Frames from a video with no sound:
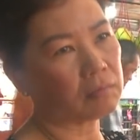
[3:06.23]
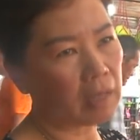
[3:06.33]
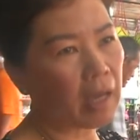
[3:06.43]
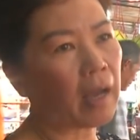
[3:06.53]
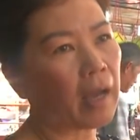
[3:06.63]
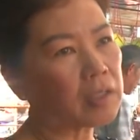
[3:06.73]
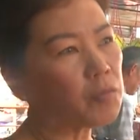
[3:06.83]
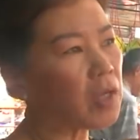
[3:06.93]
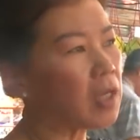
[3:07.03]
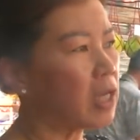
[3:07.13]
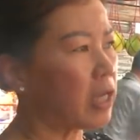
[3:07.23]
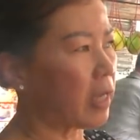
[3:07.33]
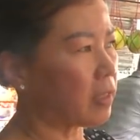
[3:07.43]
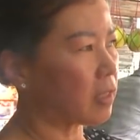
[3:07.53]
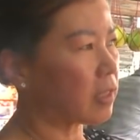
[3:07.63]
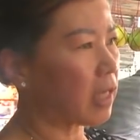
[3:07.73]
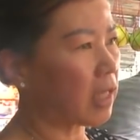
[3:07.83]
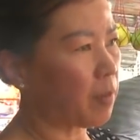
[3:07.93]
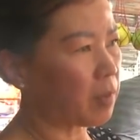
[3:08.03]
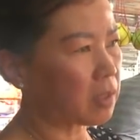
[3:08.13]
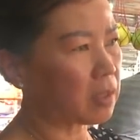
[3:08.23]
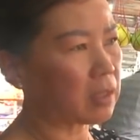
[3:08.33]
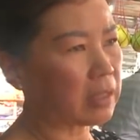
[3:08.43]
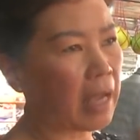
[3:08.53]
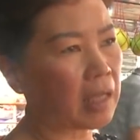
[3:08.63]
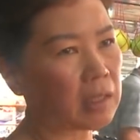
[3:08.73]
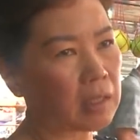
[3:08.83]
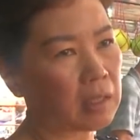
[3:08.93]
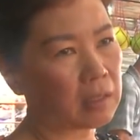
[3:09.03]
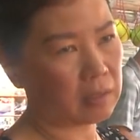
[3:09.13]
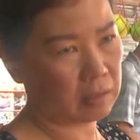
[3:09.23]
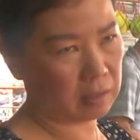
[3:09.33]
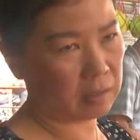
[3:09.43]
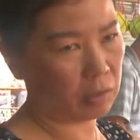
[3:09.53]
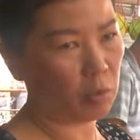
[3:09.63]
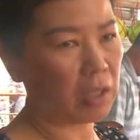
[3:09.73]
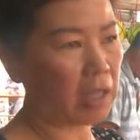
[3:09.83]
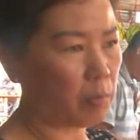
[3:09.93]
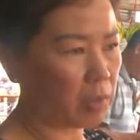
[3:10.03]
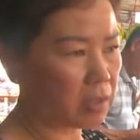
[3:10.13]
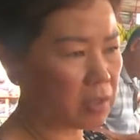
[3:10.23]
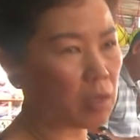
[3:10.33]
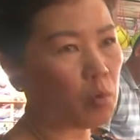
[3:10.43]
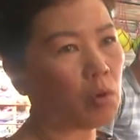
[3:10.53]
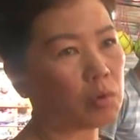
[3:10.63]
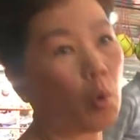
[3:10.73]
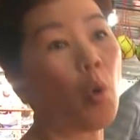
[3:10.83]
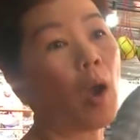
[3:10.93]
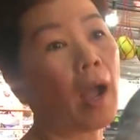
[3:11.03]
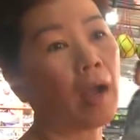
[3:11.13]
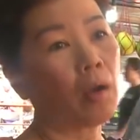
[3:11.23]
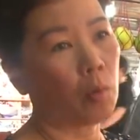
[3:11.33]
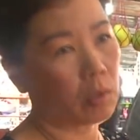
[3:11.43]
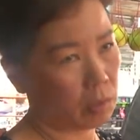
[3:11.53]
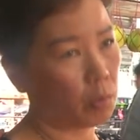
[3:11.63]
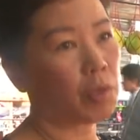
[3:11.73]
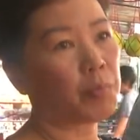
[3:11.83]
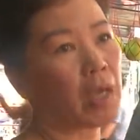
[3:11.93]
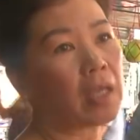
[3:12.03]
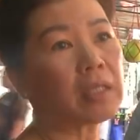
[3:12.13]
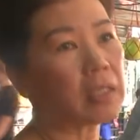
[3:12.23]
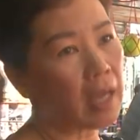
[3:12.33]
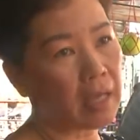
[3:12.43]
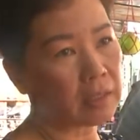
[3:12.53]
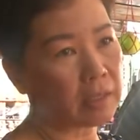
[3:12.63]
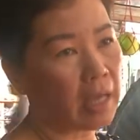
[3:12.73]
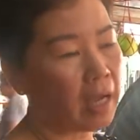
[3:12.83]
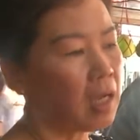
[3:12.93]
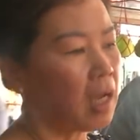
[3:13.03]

啊，因为 NSK 他们是大的集团，他们进货多啊，或是会便宜啊怎样？